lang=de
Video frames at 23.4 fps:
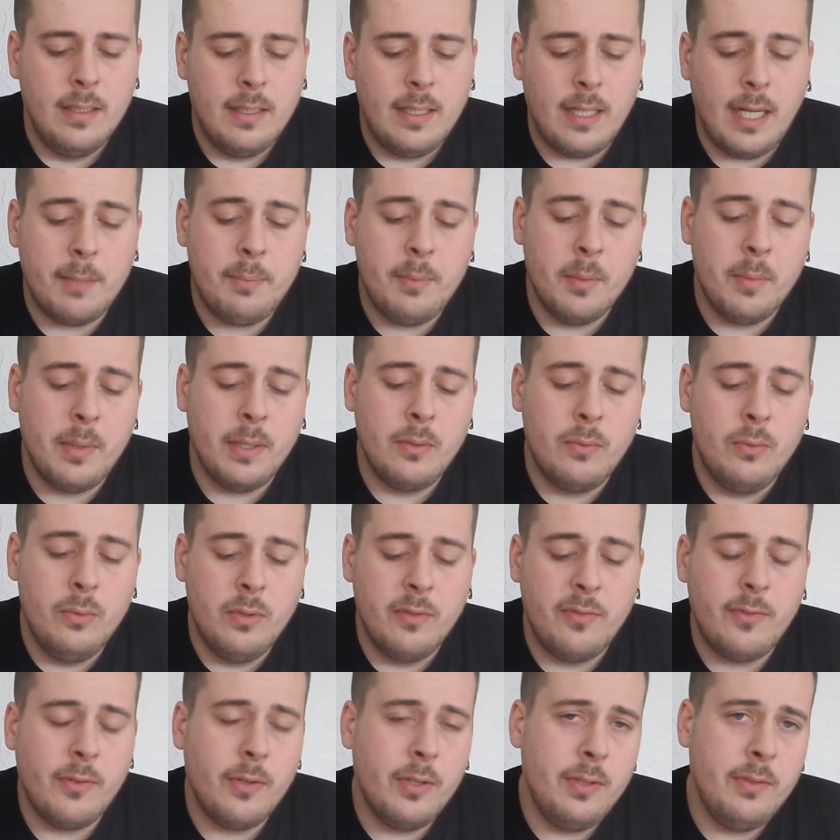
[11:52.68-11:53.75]
Da hat mir mein guter
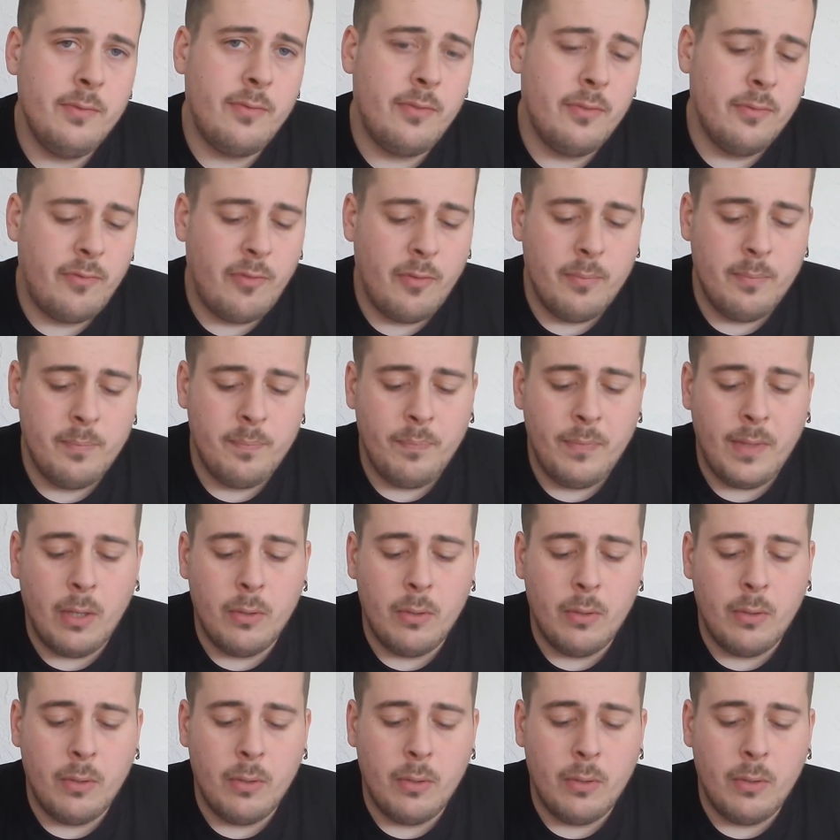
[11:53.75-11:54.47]
Freund vom